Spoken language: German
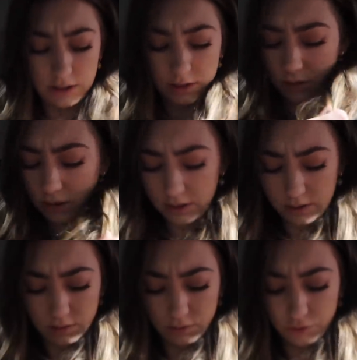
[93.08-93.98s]
ist
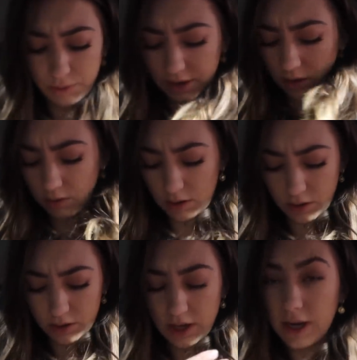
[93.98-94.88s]
ganz
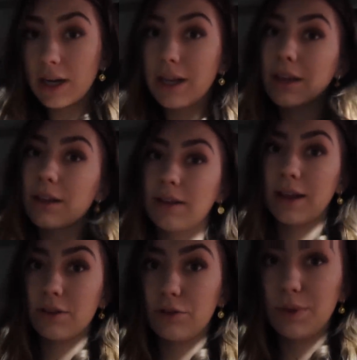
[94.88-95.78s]
unspektakulär heute eigentlich. Ich
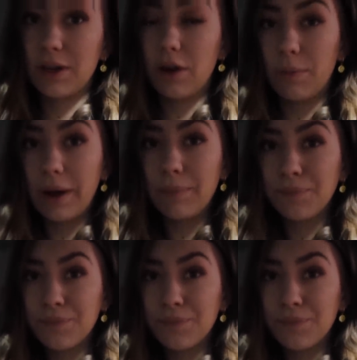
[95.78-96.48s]
zeige es euch später nochmal.